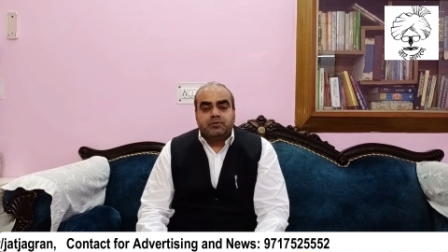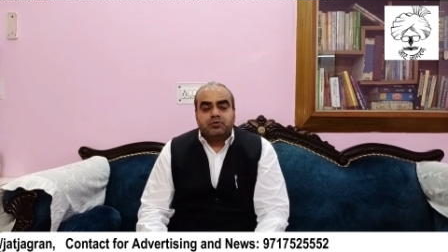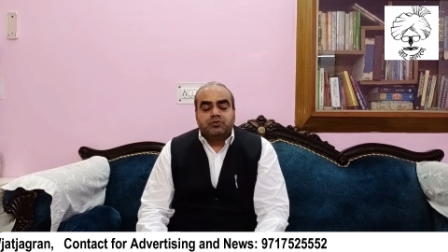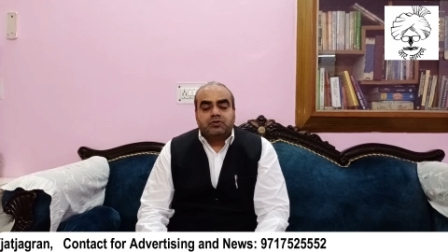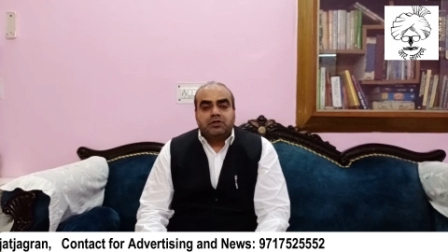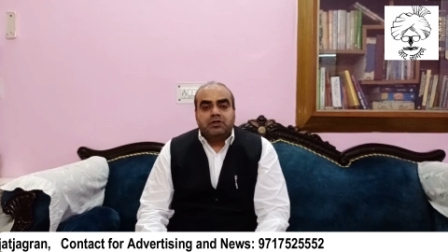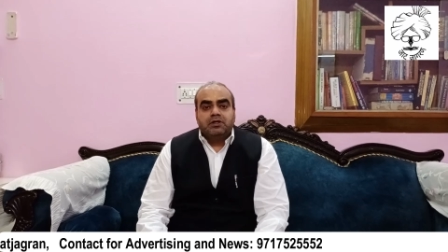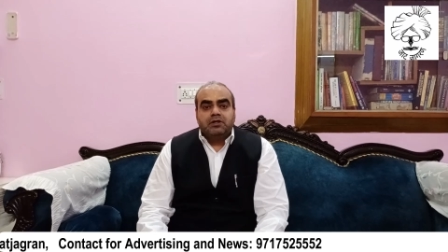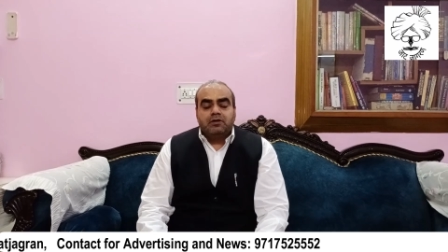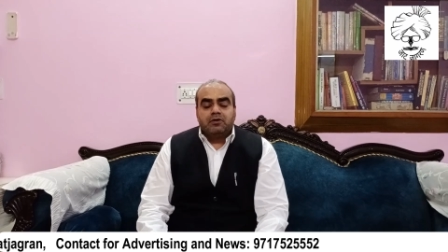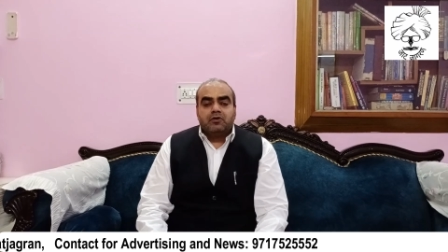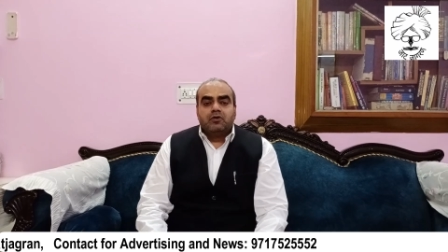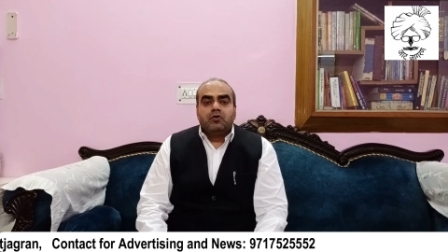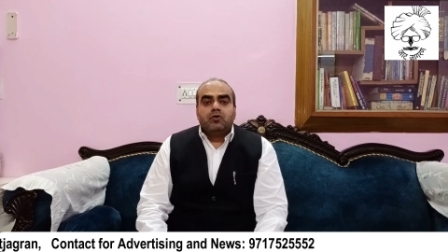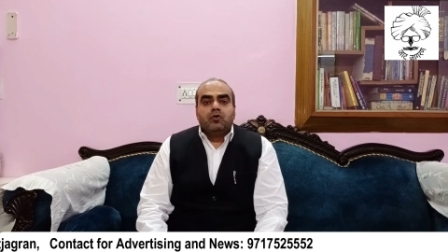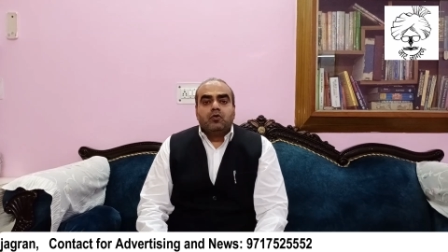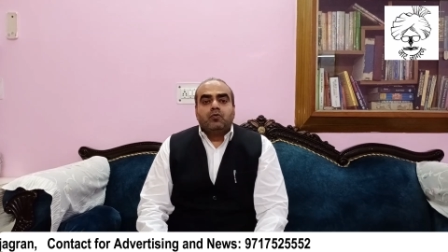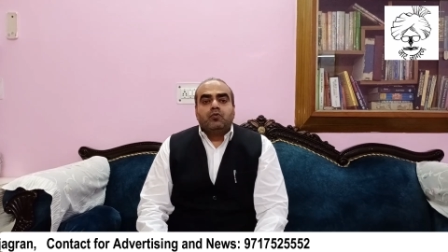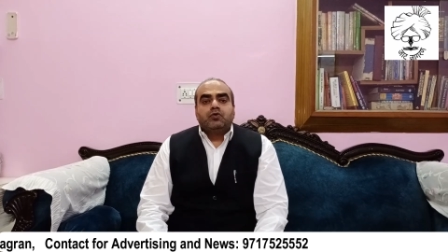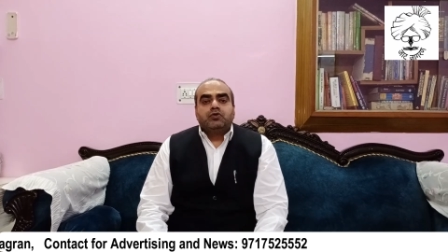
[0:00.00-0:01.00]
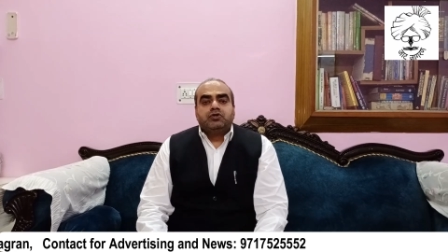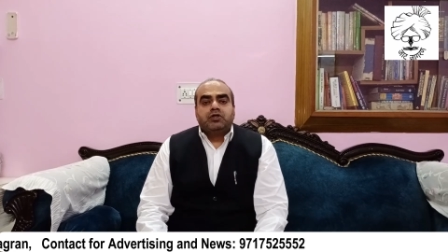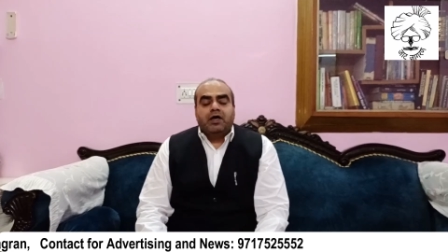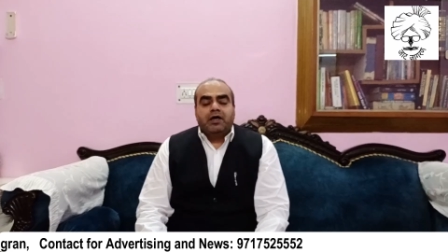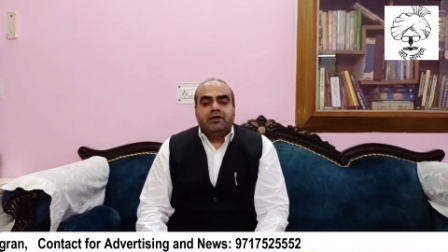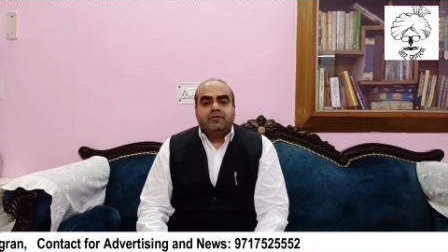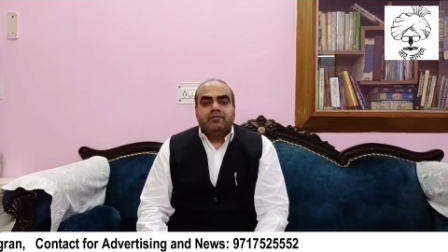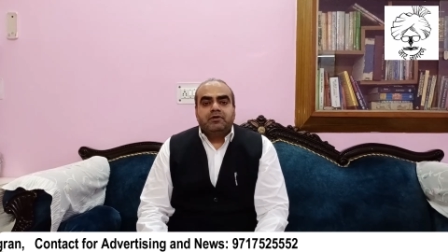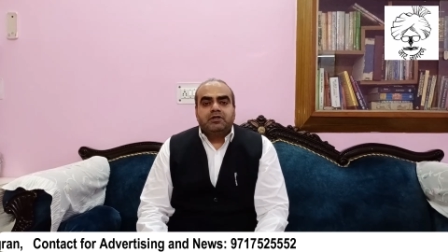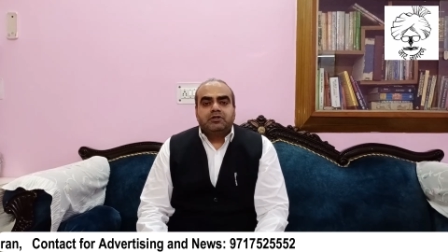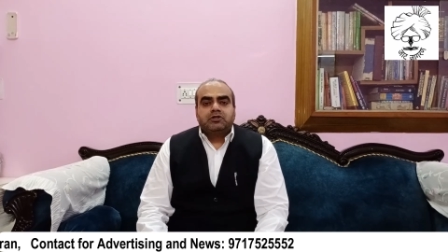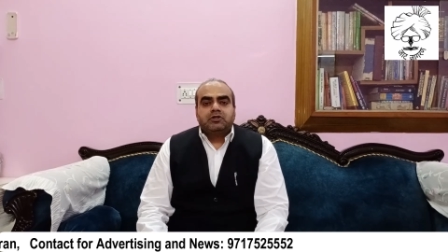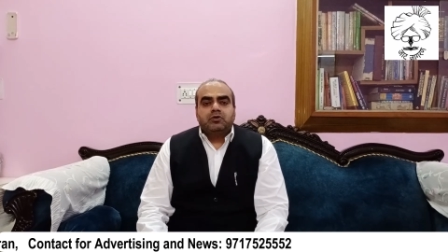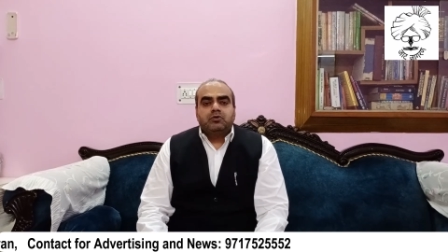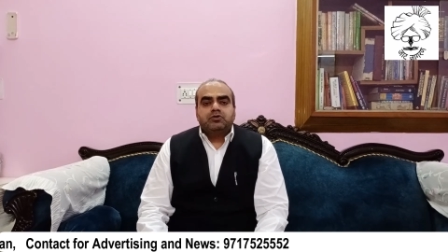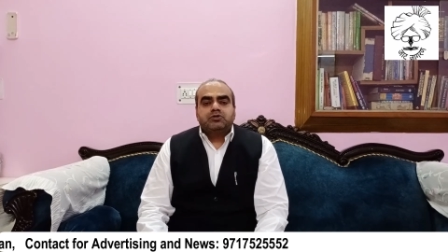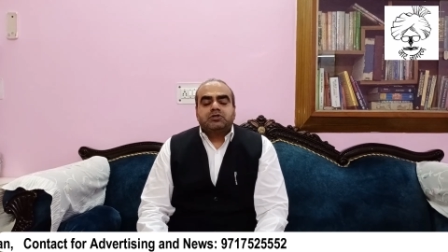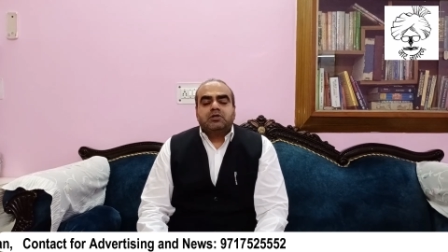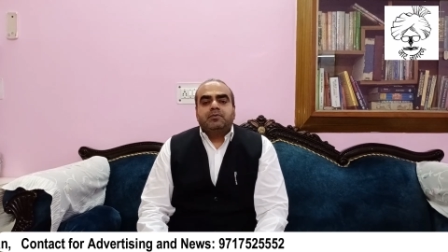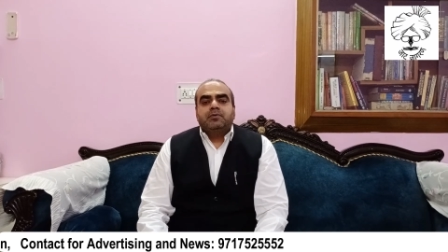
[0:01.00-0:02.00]
जो थे वो दानवीर थे
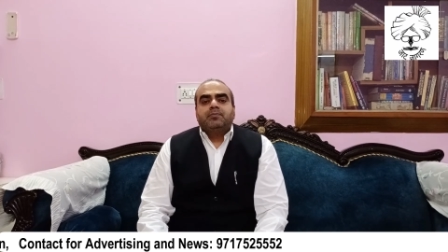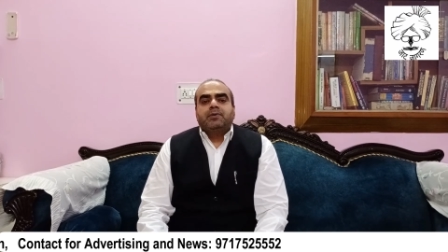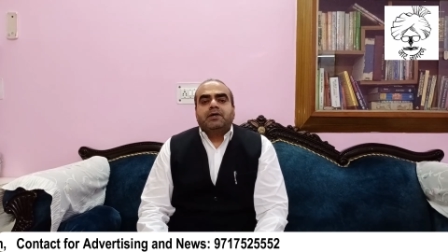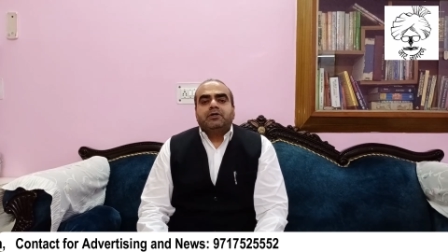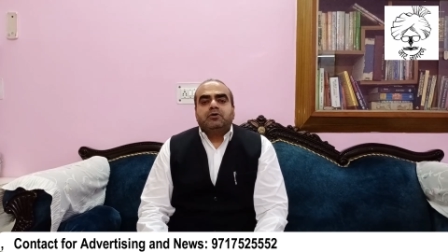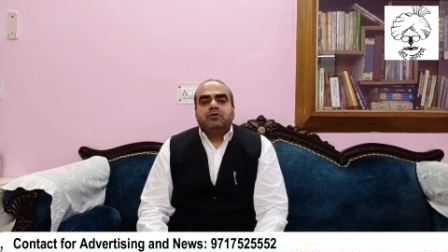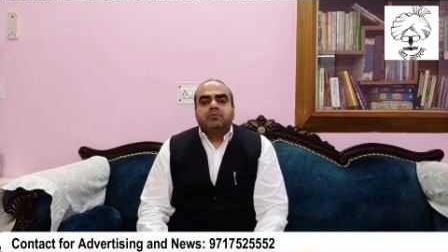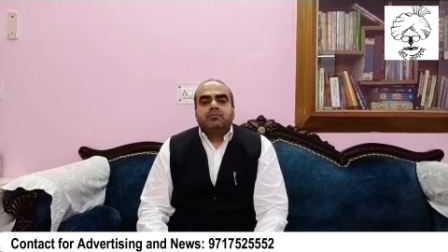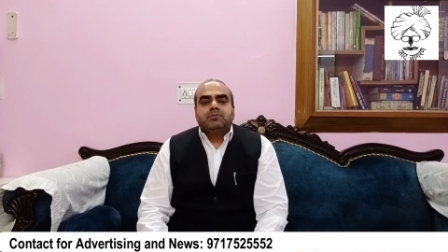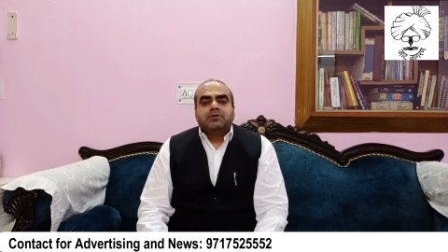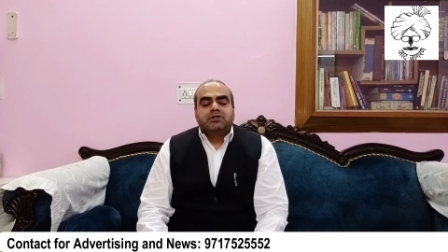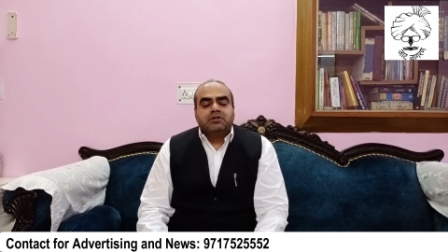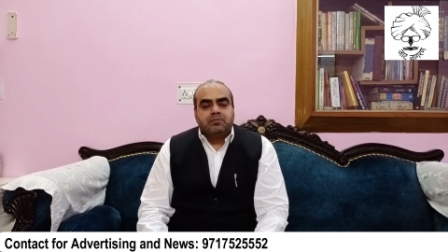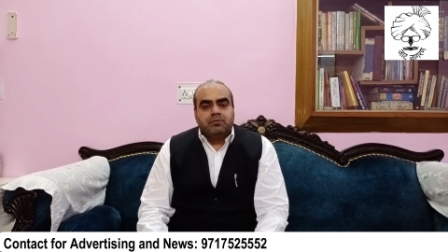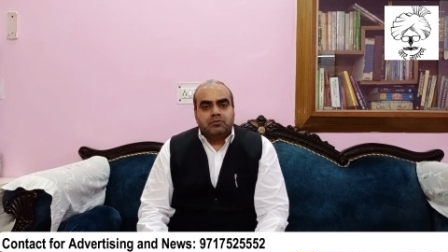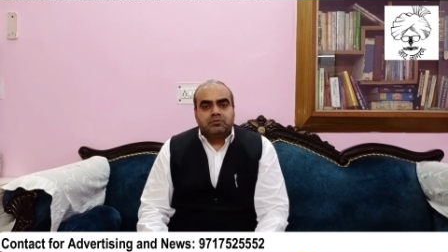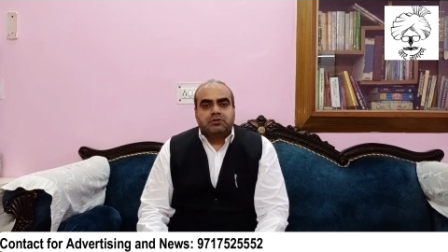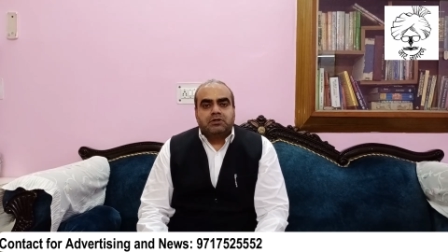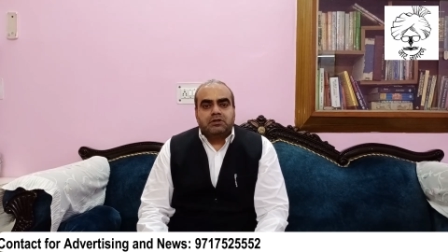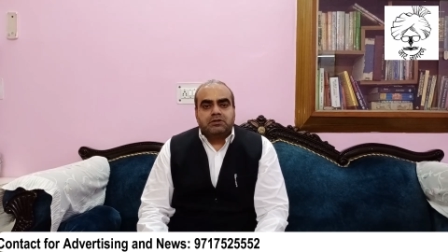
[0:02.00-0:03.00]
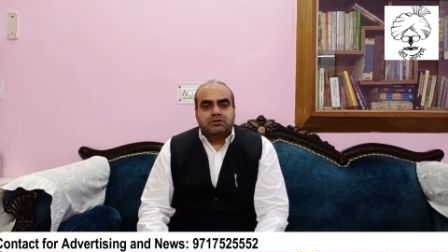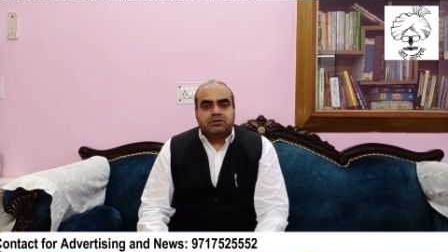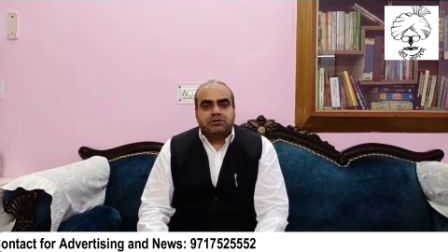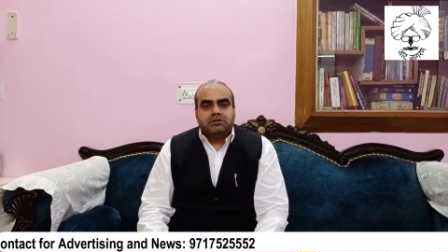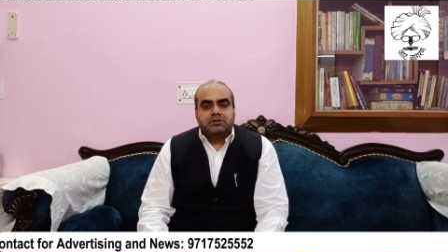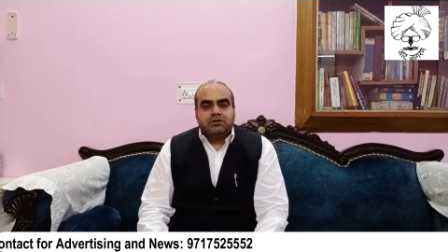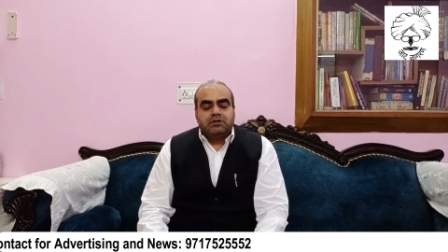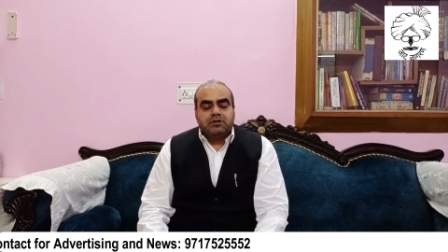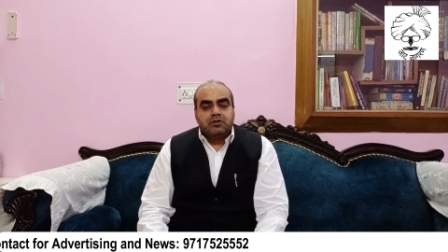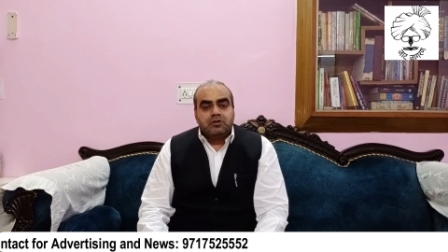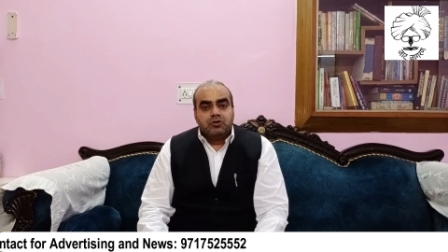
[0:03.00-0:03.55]
और सभी भाइयों की मदद बहुत करते थे